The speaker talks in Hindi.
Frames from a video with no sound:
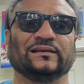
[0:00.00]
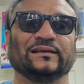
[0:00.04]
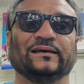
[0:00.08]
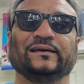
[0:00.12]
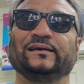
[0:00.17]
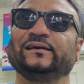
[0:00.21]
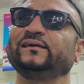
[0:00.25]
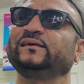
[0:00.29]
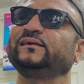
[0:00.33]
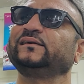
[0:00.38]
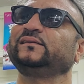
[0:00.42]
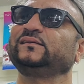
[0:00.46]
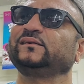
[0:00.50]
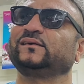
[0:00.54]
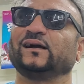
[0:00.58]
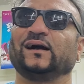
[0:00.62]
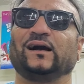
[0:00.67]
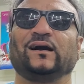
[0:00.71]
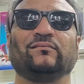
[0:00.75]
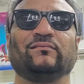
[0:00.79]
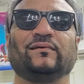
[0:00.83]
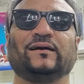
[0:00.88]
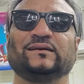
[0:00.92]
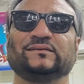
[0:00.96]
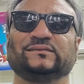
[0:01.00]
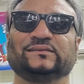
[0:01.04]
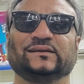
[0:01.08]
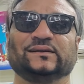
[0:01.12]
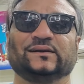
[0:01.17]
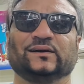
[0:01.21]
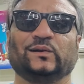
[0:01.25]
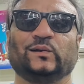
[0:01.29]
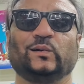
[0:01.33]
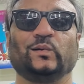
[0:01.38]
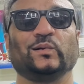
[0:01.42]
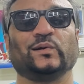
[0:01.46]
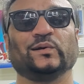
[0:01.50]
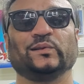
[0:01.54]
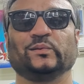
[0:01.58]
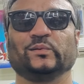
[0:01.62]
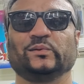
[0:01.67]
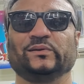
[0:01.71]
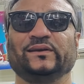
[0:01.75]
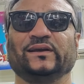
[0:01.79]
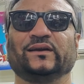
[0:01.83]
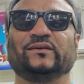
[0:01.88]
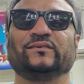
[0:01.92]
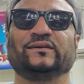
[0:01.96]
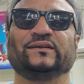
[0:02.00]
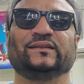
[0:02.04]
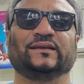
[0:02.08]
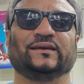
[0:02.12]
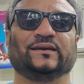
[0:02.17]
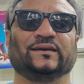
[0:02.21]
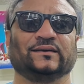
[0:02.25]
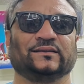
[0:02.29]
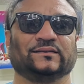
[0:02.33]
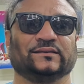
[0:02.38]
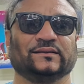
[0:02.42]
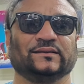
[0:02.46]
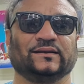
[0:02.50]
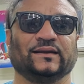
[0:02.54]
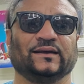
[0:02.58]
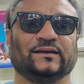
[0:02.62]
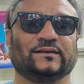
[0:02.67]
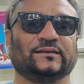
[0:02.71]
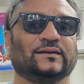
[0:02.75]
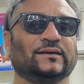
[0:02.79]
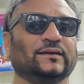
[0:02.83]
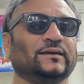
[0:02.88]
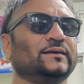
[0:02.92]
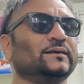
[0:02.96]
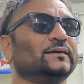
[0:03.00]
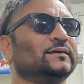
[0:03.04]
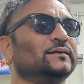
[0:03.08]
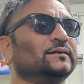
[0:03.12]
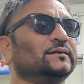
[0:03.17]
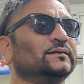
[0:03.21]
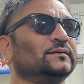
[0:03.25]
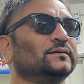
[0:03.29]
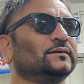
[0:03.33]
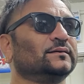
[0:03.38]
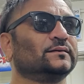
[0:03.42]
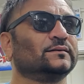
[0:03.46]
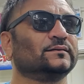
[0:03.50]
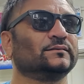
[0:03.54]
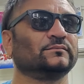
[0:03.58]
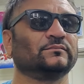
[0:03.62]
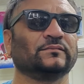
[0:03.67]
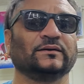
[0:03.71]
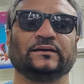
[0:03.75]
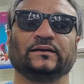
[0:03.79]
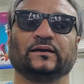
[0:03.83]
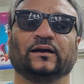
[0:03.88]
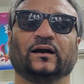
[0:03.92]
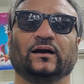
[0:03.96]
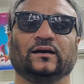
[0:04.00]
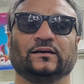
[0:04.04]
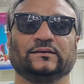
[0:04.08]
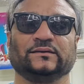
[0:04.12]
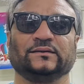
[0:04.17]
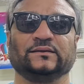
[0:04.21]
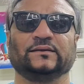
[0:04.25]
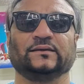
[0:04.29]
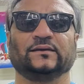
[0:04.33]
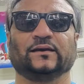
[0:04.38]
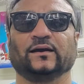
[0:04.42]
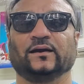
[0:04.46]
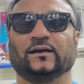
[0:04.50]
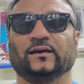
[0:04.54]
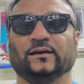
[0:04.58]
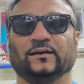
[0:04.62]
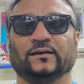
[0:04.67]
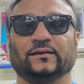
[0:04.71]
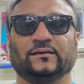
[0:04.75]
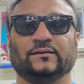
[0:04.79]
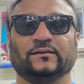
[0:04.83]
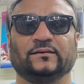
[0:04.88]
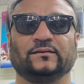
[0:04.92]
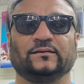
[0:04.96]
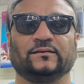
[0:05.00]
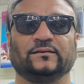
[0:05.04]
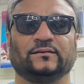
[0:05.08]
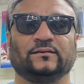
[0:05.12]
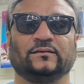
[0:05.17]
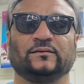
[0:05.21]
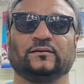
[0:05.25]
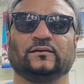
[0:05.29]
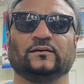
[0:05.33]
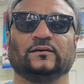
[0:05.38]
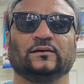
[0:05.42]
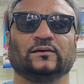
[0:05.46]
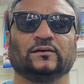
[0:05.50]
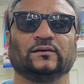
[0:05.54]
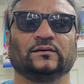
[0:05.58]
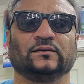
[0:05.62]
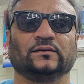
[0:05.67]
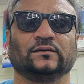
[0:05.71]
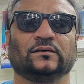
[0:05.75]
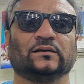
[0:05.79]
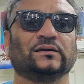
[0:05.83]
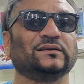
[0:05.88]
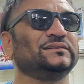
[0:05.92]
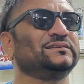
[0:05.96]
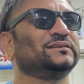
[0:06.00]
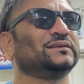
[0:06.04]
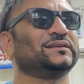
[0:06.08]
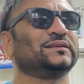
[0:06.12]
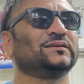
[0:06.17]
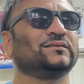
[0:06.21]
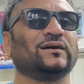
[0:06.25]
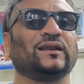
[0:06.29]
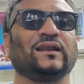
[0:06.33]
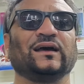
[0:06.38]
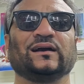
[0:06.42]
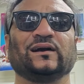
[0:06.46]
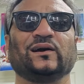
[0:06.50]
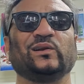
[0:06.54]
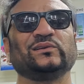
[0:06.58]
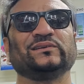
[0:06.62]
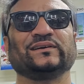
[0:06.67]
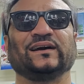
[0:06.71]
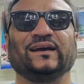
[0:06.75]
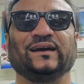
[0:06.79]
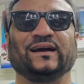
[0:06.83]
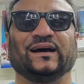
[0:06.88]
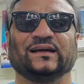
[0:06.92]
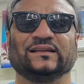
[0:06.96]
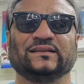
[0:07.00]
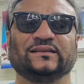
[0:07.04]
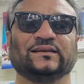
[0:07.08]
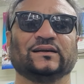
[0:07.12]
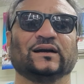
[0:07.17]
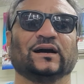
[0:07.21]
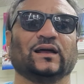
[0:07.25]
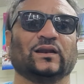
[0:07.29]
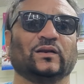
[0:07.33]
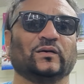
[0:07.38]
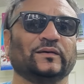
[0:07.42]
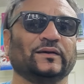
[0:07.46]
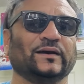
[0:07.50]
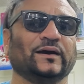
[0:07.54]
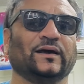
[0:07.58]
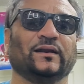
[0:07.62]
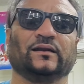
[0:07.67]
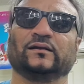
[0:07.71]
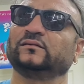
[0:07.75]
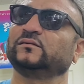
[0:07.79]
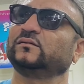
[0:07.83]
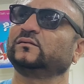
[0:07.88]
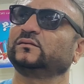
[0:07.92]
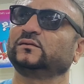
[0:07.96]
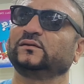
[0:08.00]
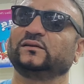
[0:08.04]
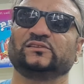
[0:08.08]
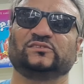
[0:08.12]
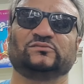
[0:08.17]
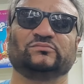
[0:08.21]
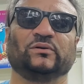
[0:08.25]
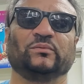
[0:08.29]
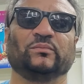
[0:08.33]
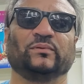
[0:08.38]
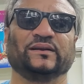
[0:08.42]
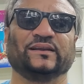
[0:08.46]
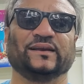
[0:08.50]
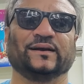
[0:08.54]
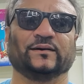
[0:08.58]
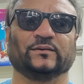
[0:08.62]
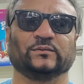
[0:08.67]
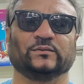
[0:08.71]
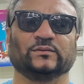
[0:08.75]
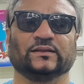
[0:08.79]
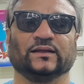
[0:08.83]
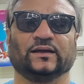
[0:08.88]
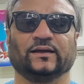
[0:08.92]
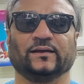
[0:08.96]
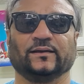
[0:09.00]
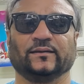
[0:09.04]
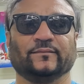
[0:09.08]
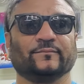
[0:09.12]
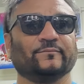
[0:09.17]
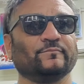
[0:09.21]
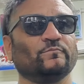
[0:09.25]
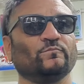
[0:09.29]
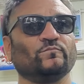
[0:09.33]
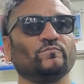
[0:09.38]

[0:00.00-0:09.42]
लेकिन काम ऐसे करो कि दुनिया भी देखती रह जाए भाई हाँ किया है इज्जत वाला करो चाहे आधी खा लो यार इसमें मज़ा आता है